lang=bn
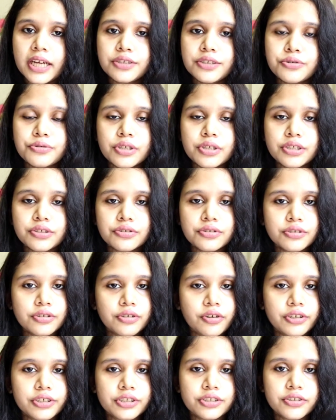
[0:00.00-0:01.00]
আর চুলের জন্য
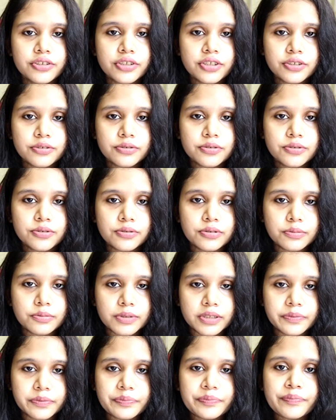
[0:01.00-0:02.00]
কন্ডিশনার ইউজ
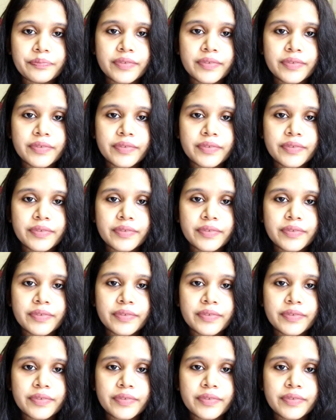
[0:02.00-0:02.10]
করবেন